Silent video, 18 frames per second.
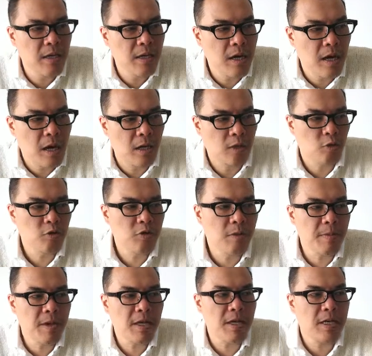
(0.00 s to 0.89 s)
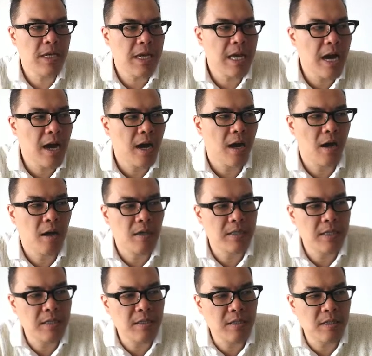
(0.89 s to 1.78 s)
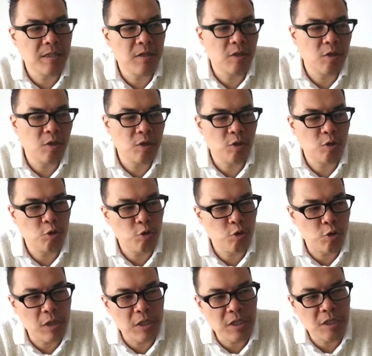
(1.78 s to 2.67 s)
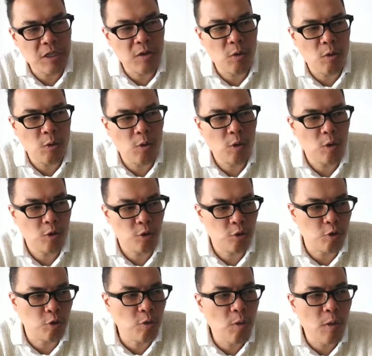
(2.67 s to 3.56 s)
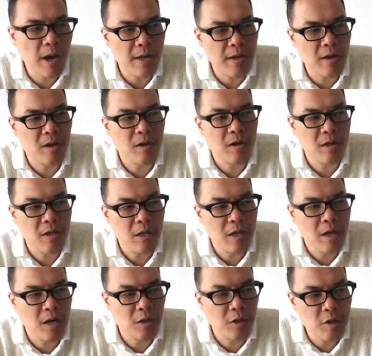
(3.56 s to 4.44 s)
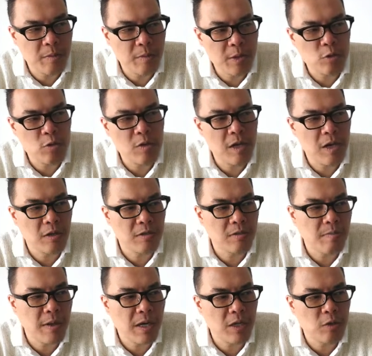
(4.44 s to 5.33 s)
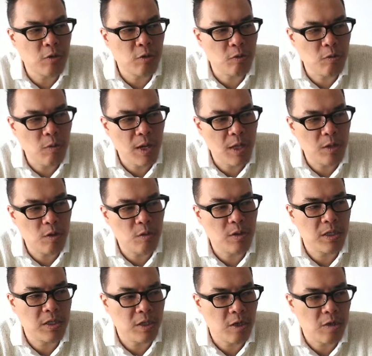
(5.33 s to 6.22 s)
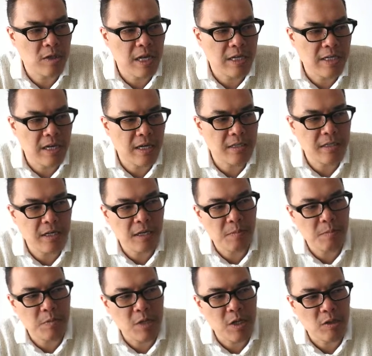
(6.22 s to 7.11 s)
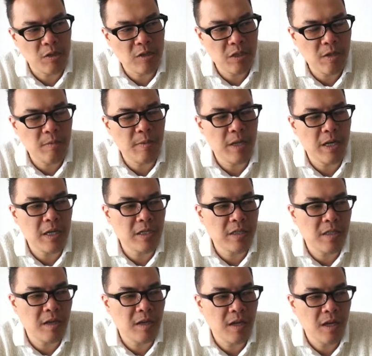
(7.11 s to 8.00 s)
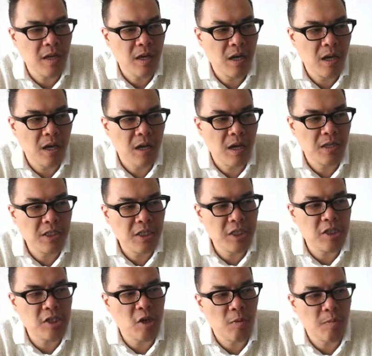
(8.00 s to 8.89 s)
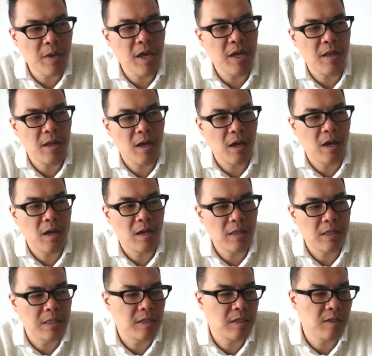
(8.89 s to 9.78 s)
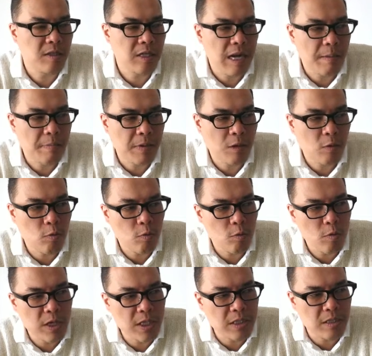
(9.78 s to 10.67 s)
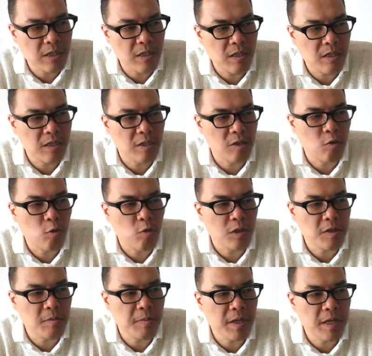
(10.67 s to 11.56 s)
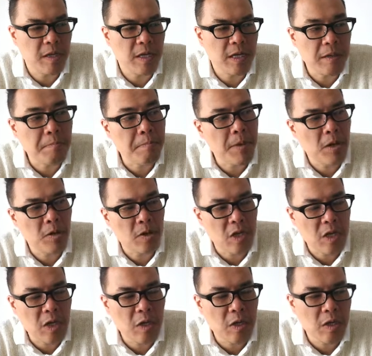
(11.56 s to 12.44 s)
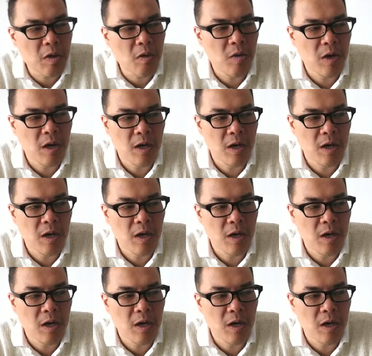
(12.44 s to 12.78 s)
哦，同学们一样哦，在这个学习的循环呢啊，特别注意，老师每个循环都会教大家一些比较特别的一些啊技巧面啊，自然拼读的规则以及国际音标的应用啊。